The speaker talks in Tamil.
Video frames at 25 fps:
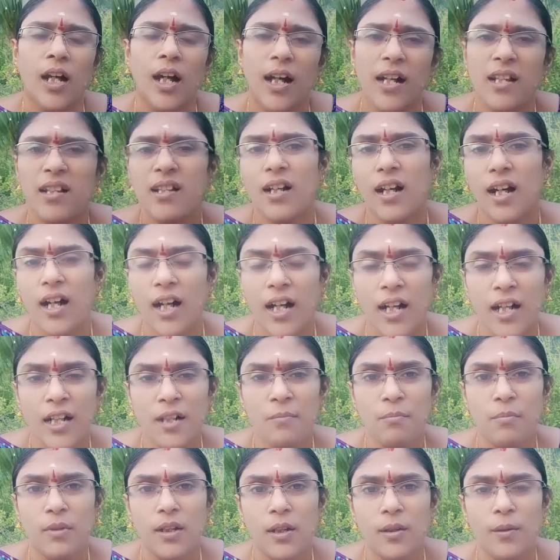அந்த
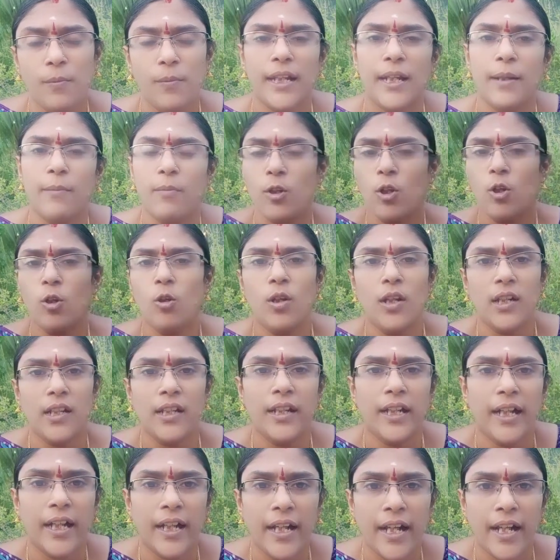ஆன்மா
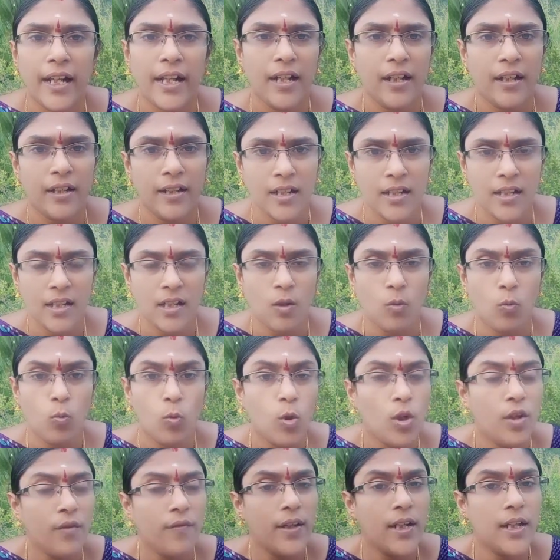யமலோகத்தை அடைய கிட்டத்தட்ட
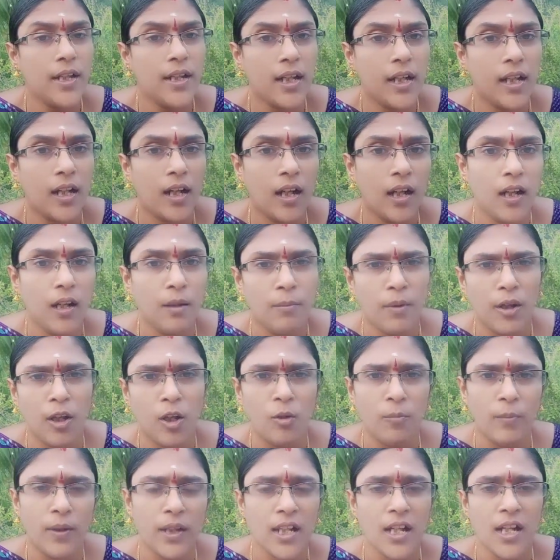ஒரு வருட
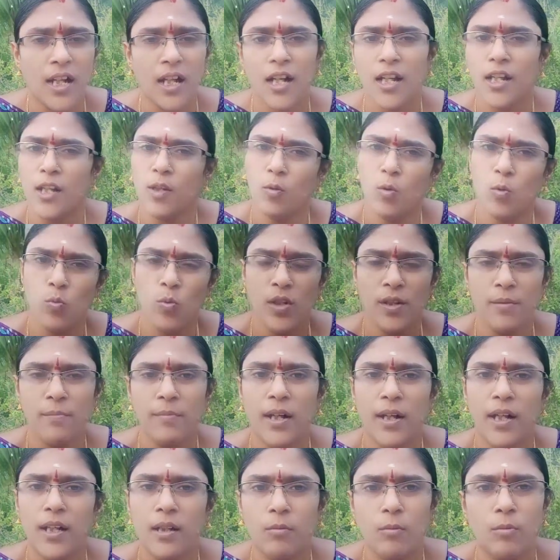காலமாகும் அதனால தான் ஒவ்வொரு
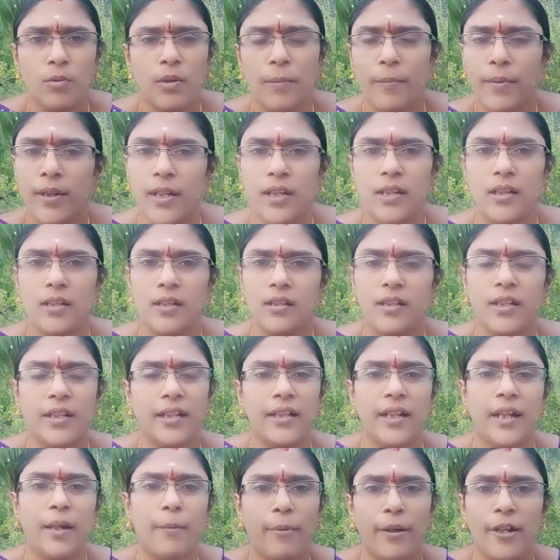மாதமும் நம்ம அந்த
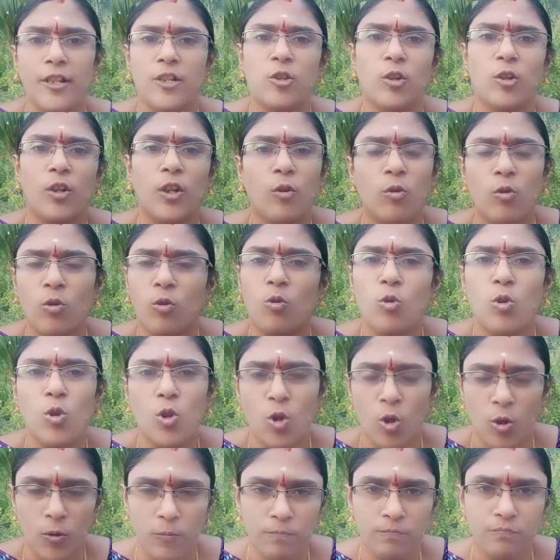திதி அப்படின்னு சொல்லி ஒன்று
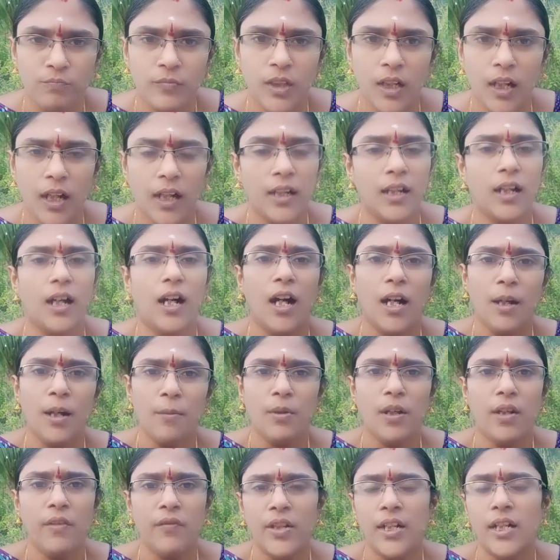கொடுக்குறோம் அந்த
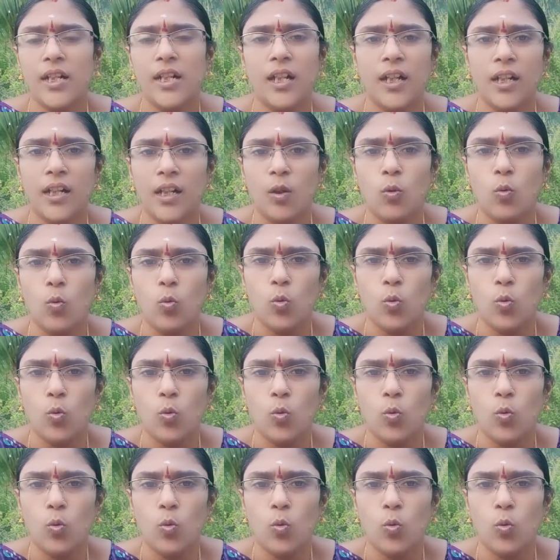ஆன்மாவிற்கான